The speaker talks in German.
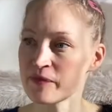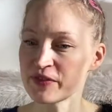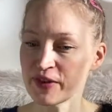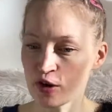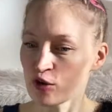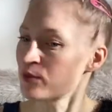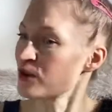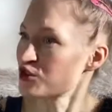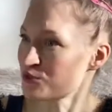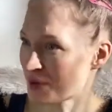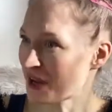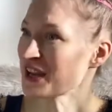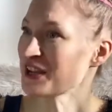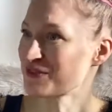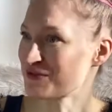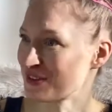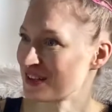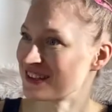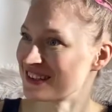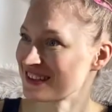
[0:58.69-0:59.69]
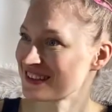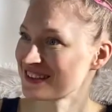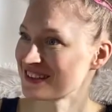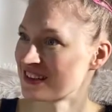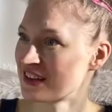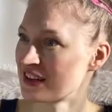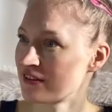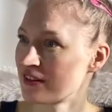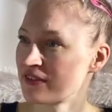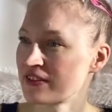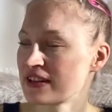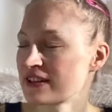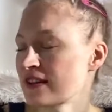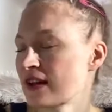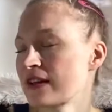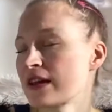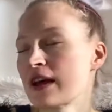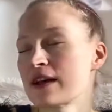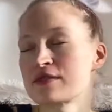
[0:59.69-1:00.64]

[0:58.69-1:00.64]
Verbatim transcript: Darüber sprechen wir nicht. Weil wenn du sagst,